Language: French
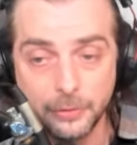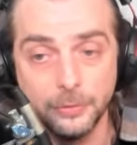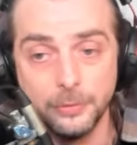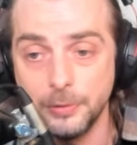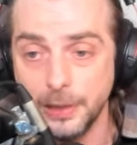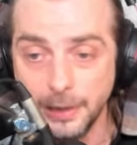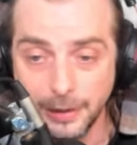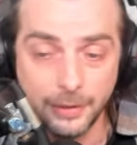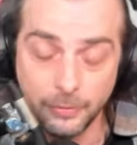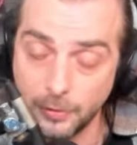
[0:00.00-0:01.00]
que le heal,
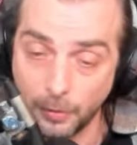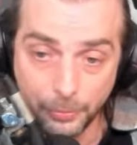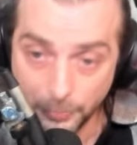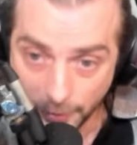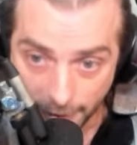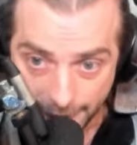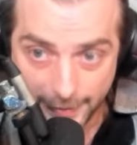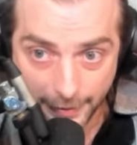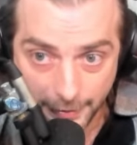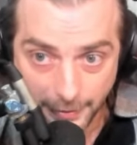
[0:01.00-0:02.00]
il est encore plus
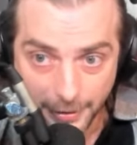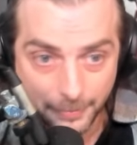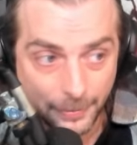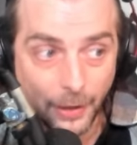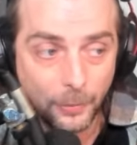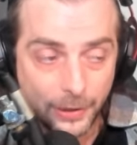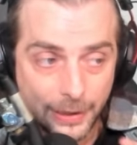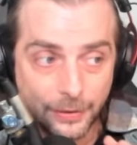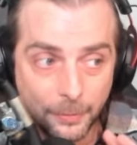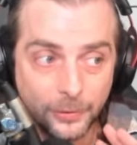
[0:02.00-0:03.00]
insane. Mais vraiment, il est
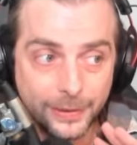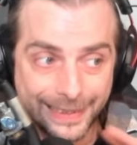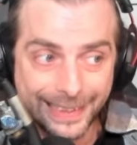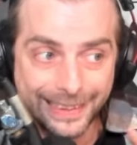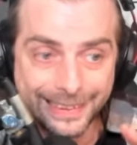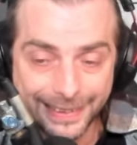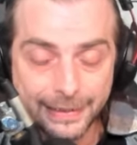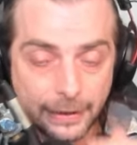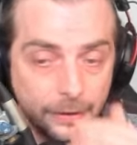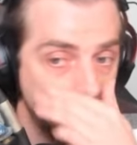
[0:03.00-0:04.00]
vraiment très, très,
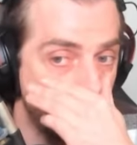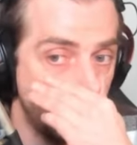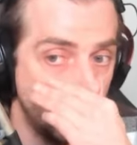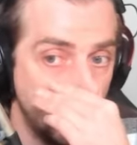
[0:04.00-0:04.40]
très, très fort.